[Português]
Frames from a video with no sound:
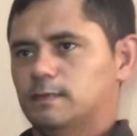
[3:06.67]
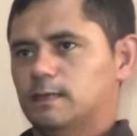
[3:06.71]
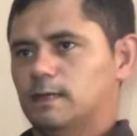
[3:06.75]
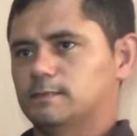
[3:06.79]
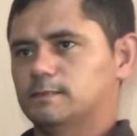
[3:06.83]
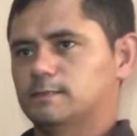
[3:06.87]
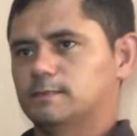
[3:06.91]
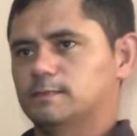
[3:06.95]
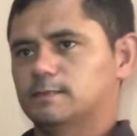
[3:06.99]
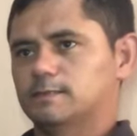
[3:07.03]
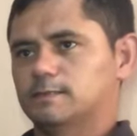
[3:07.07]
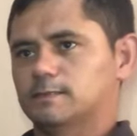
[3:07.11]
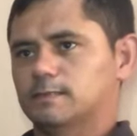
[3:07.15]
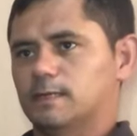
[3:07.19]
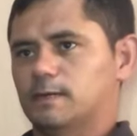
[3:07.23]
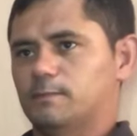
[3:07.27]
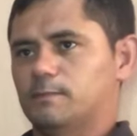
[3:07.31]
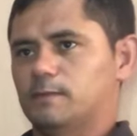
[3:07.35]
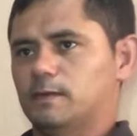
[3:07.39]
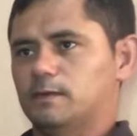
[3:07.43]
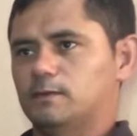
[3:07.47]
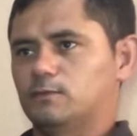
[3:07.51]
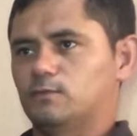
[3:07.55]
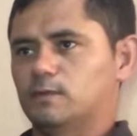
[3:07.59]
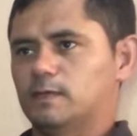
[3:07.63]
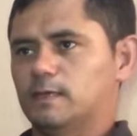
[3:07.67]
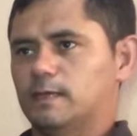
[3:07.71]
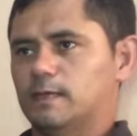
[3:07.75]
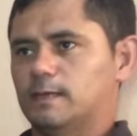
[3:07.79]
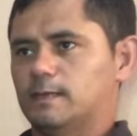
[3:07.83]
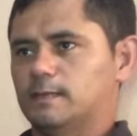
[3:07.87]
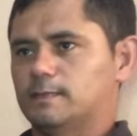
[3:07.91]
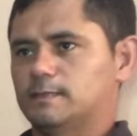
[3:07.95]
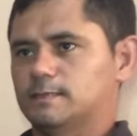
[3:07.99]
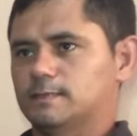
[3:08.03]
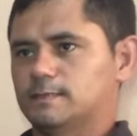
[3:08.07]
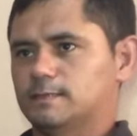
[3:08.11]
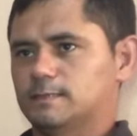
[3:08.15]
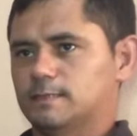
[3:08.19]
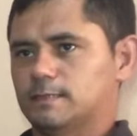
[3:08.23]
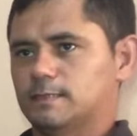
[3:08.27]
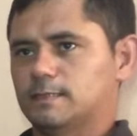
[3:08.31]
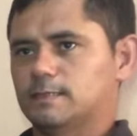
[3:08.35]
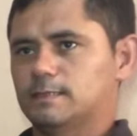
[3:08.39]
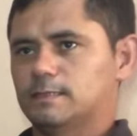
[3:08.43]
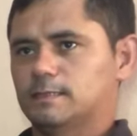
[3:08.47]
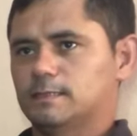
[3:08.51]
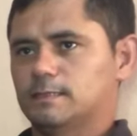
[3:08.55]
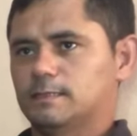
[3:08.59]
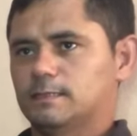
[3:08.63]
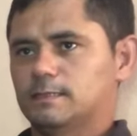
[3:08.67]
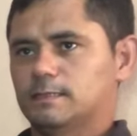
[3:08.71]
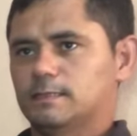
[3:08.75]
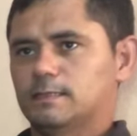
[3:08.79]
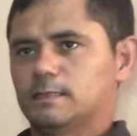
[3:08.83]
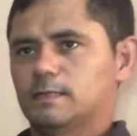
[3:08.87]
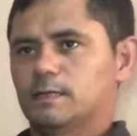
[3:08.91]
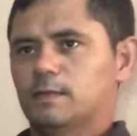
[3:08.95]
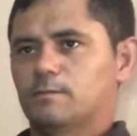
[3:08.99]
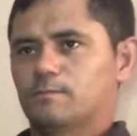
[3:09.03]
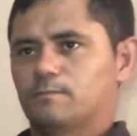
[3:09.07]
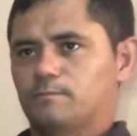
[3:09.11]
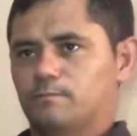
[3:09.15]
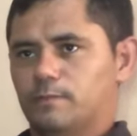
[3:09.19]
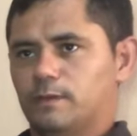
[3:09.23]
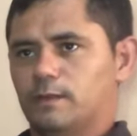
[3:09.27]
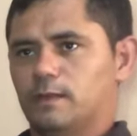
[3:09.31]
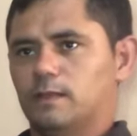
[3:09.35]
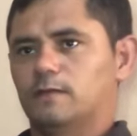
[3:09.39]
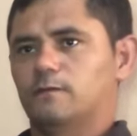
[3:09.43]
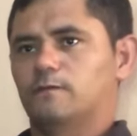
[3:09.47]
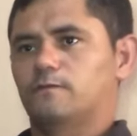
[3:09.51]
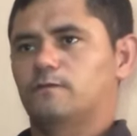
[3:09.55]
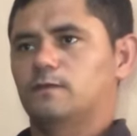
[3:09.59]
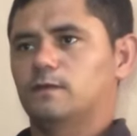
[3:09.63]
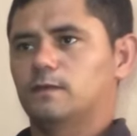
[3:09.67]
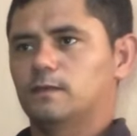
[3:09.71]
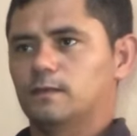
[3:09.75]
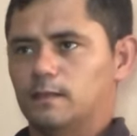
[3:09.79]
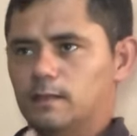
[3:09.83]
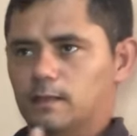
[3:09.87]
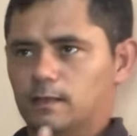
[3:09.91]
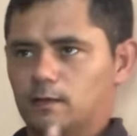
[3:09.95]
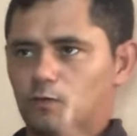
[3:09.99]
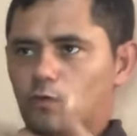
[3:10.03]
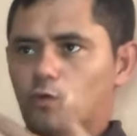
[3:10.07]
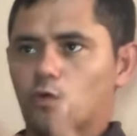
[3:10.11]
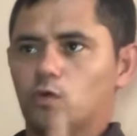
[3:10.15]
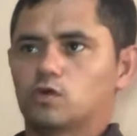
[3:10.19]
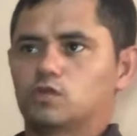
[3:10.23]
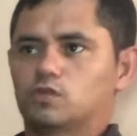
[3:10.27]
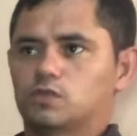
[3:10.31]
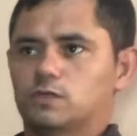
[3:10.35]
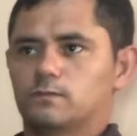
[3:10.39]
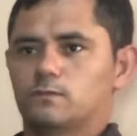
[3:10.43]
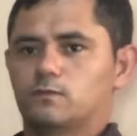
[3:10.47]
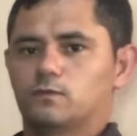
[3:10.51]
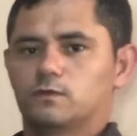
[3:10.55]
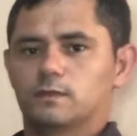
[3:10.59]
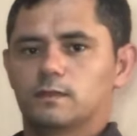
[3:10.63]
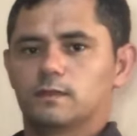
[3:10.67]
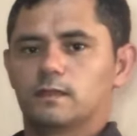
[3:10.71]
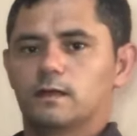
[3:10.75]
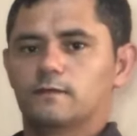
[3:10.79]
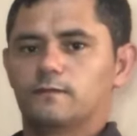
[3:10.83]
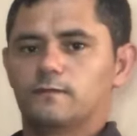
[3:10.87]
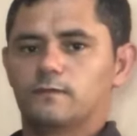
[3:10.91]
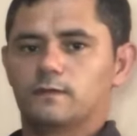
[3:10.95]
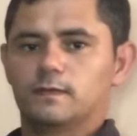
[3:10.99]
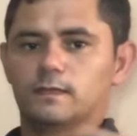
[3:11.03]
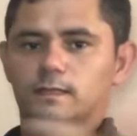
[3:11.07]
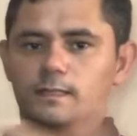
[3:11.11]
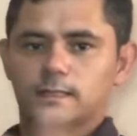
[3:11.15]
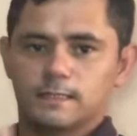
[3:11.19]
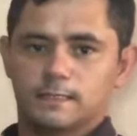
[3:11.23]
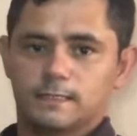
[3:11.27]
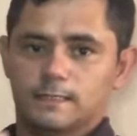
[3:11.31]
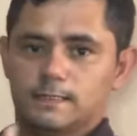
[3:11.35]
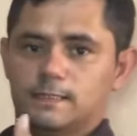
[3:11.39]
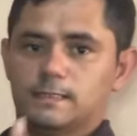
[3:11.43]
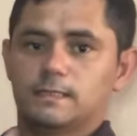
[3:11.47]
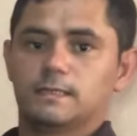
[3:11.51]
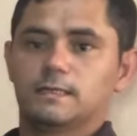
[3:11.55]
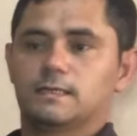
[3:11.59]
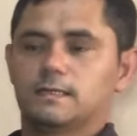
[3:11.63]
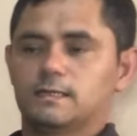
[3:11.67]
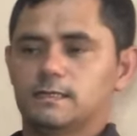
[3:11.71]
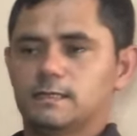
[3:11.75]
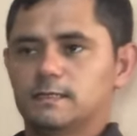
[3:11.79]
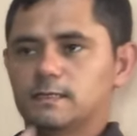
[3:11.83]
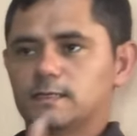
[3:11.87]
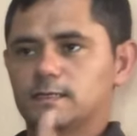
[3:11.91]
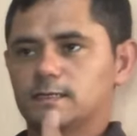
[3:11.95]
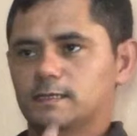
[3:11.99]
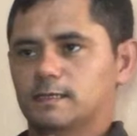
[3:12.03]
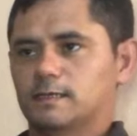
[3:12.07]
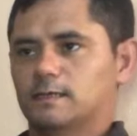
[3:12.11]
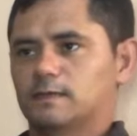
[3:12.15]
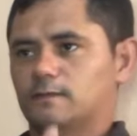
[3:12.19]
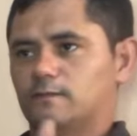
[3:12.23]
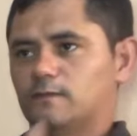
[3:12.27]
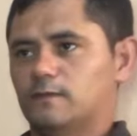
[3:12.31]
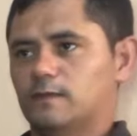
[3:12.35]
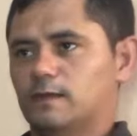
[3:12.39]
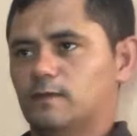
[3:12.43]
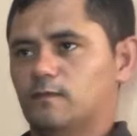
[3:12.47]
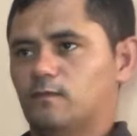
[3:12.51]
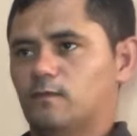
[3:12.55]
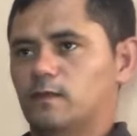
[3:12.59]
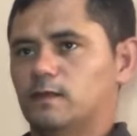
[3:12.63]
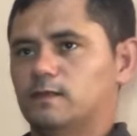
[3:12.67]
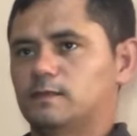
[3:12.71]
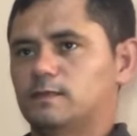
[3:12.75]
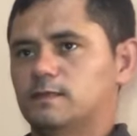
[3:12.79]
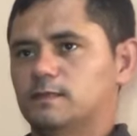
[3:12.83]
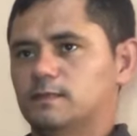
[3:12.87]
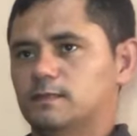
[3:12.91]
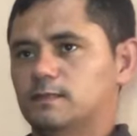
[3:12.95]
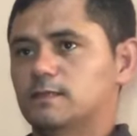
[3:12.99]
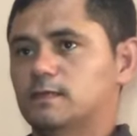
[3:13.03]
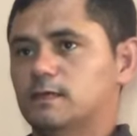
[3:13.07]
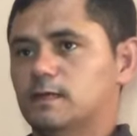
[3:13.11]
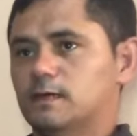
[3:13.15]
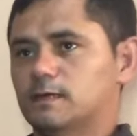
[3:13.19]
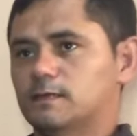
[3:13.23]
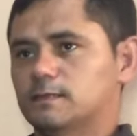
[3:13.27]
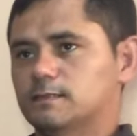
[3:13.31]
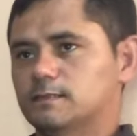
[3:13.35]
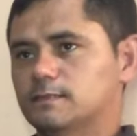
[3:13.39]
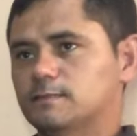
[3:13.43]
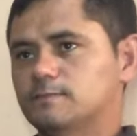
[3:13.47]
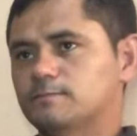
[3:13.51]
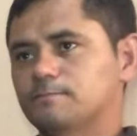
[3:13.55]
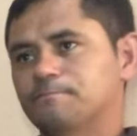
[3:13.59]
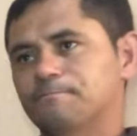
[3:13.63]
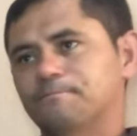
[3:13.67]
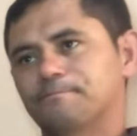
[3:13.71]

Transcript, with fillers: A gente sabe aí do que ela sente pela filha, ela gosta muito da filha, queria e quer ver a filha dentro de casa,